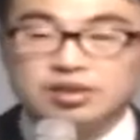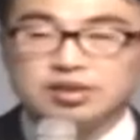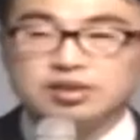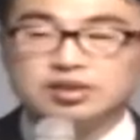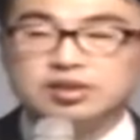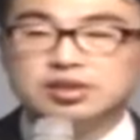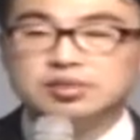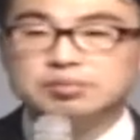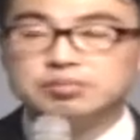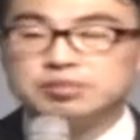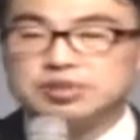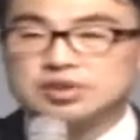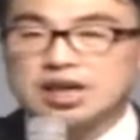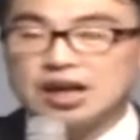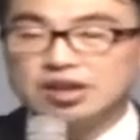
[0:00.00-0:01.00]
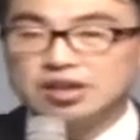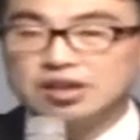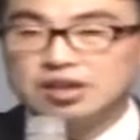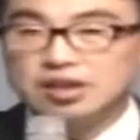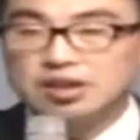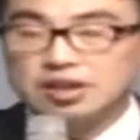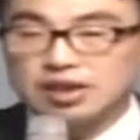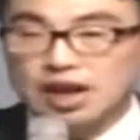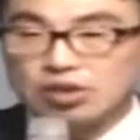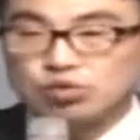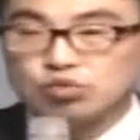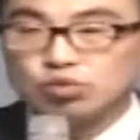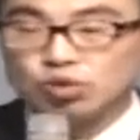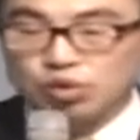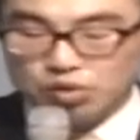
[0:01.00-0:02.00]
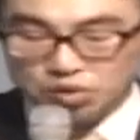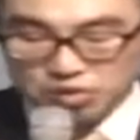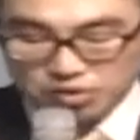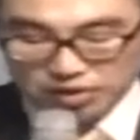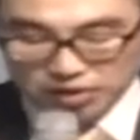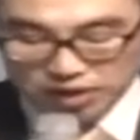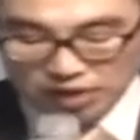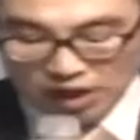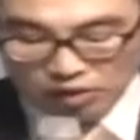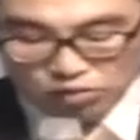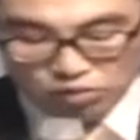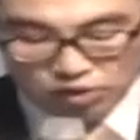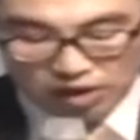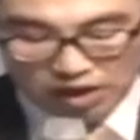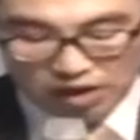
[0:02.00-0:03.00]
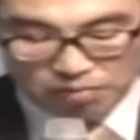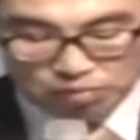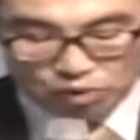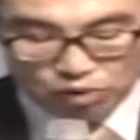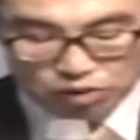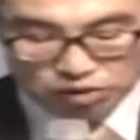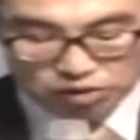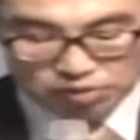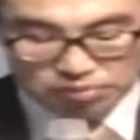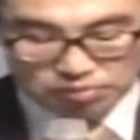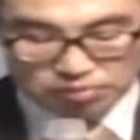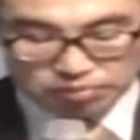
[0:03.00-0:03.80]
그 자기를 낮추고 예수의 모든